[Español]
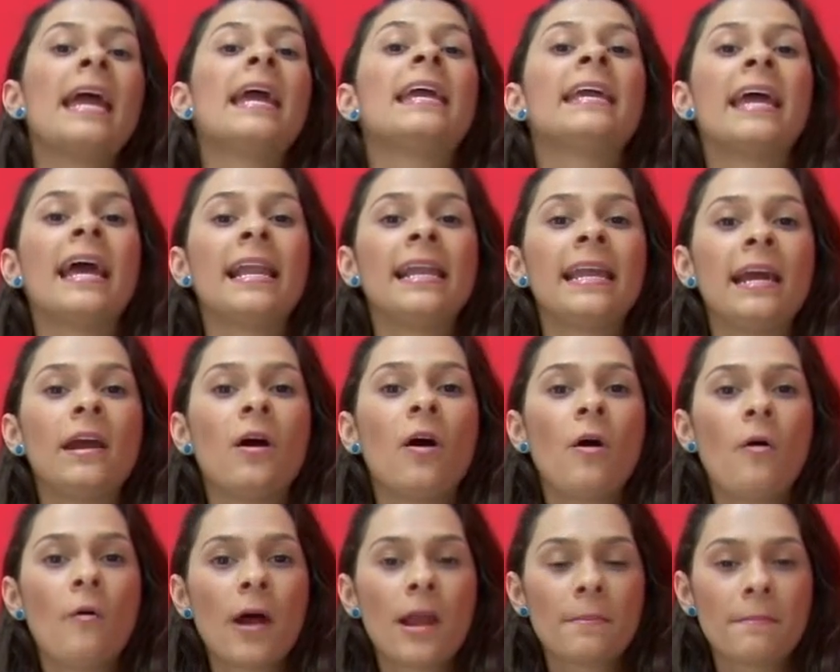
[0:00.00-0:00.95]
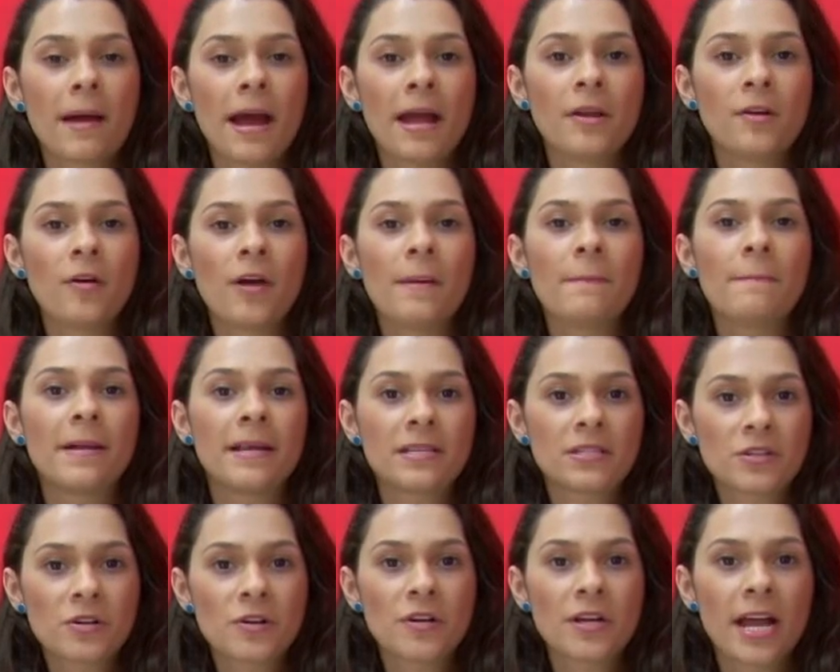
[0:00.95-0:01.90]
y el hijo o hermano de
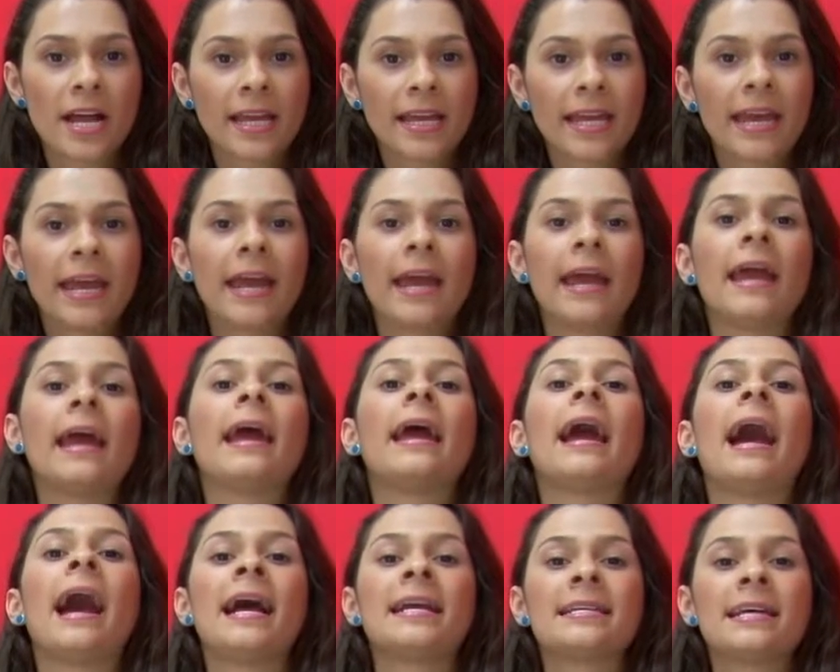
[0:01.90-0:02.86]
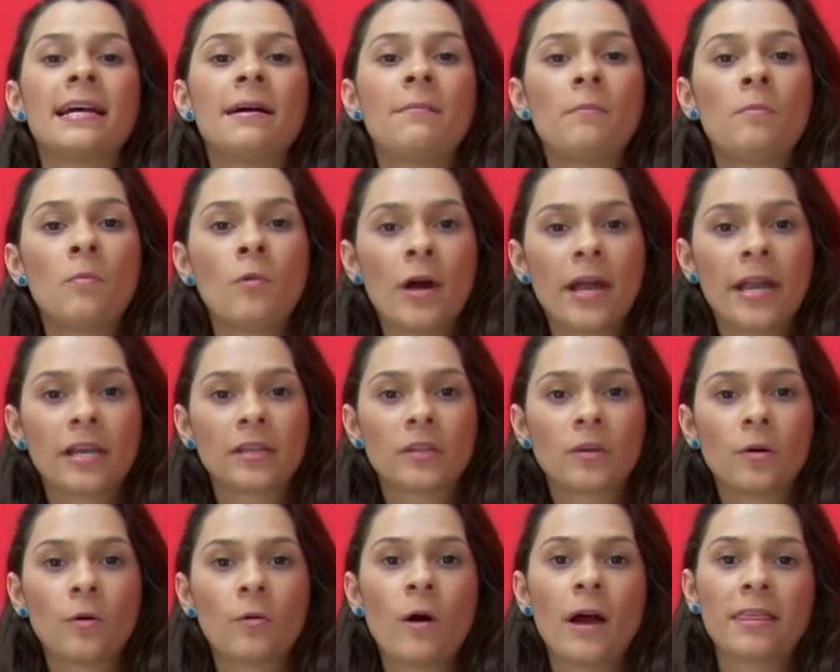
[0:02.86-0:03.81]
persona que haya
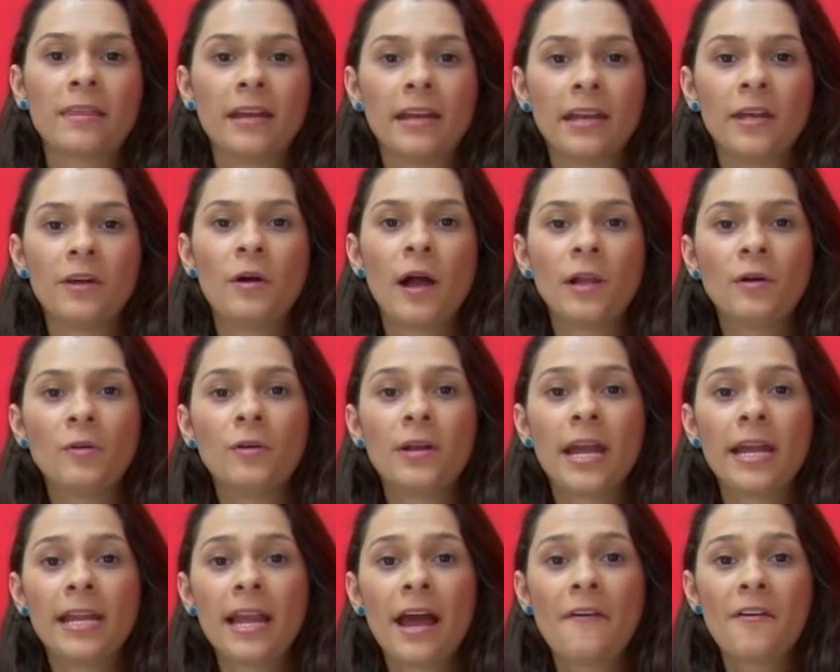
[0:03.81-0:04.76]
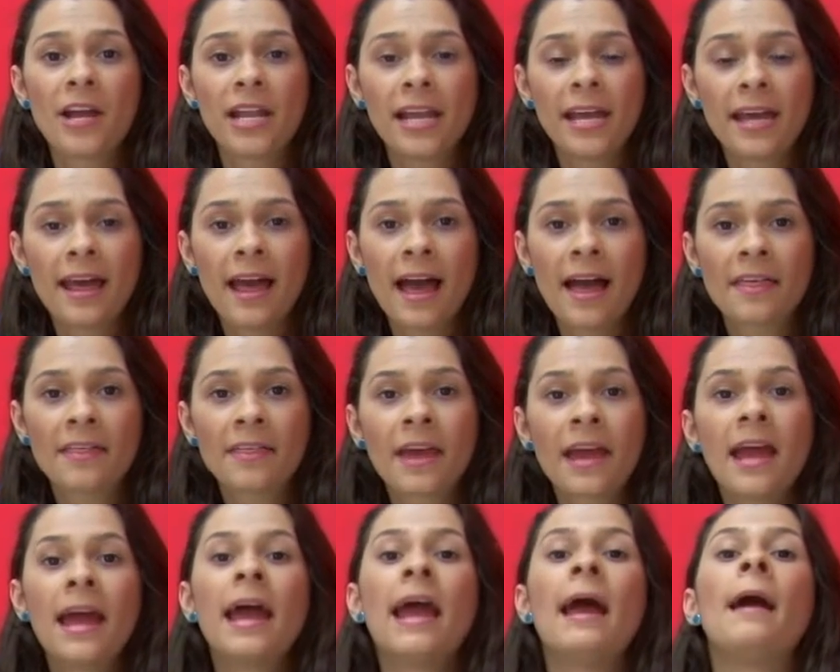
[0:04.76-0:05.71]
muerto o adquirido alguna inhabilidad
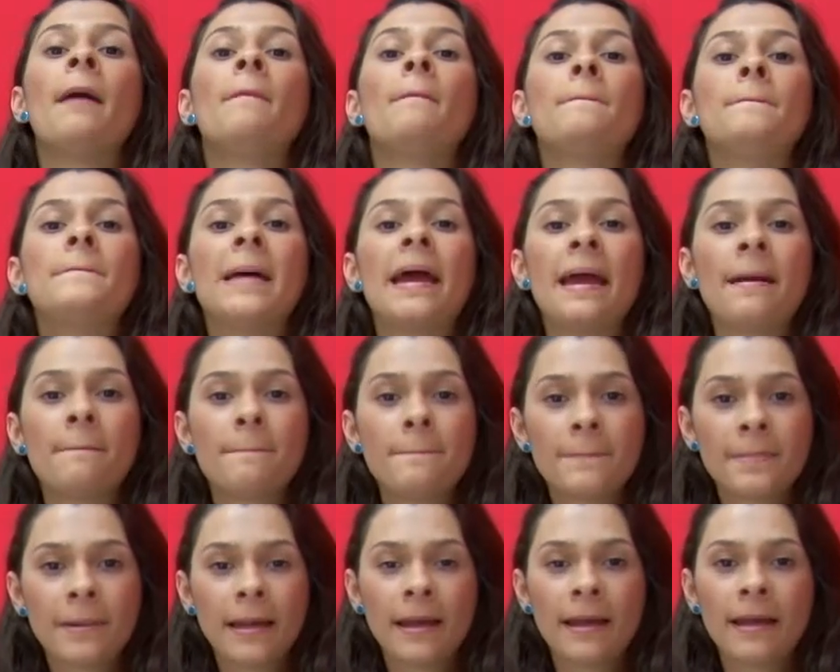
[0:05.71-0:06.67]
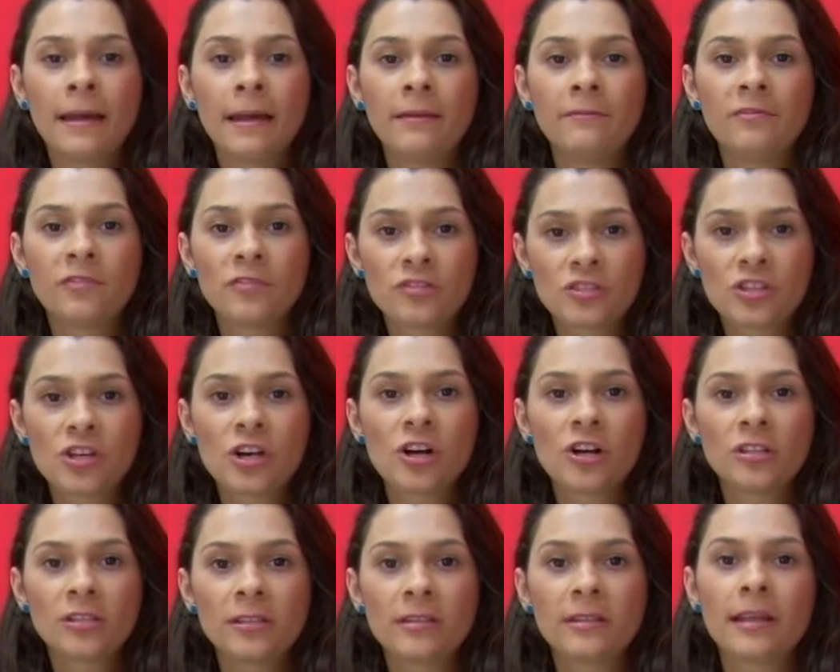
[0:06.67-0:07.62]
en, en
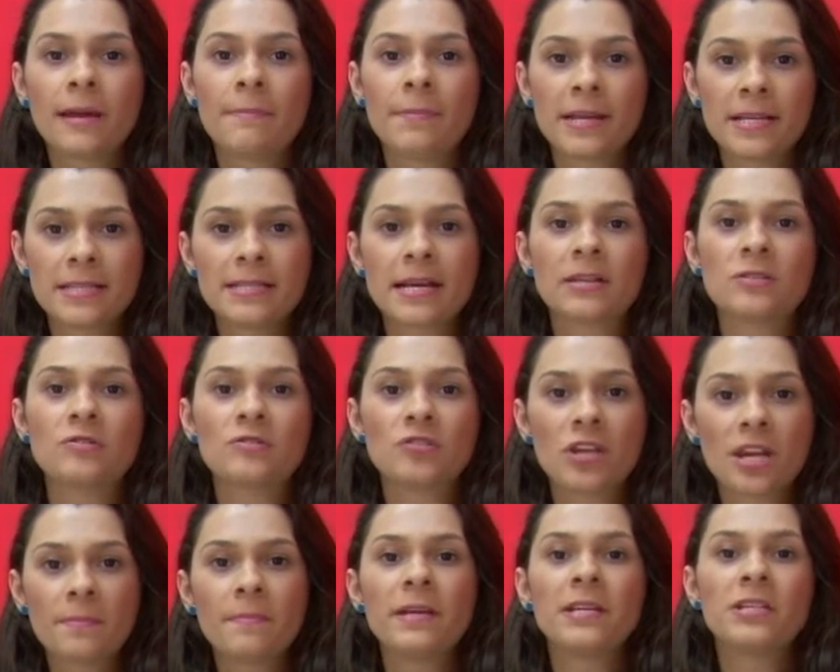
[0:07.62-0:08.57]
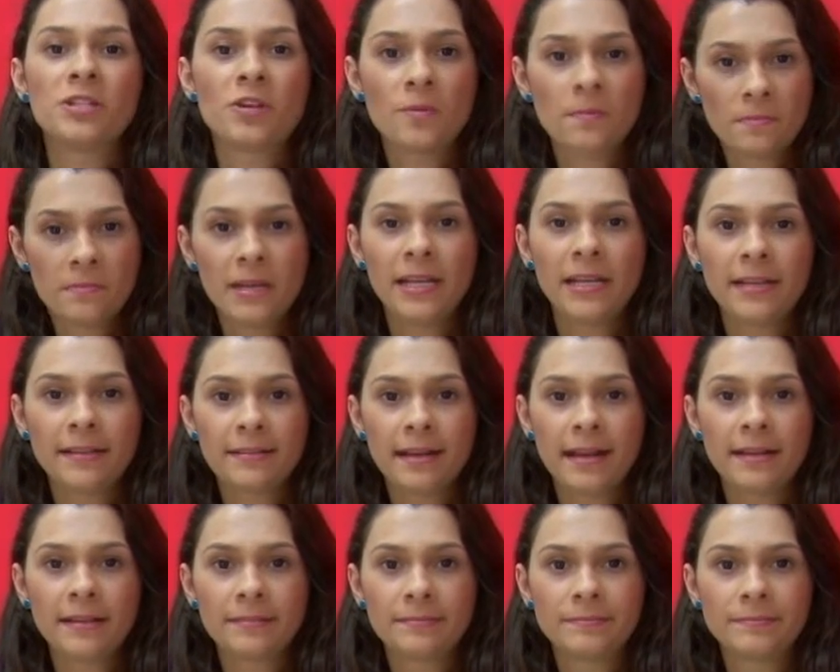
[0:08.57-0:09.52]
función de prestar su servicio militar.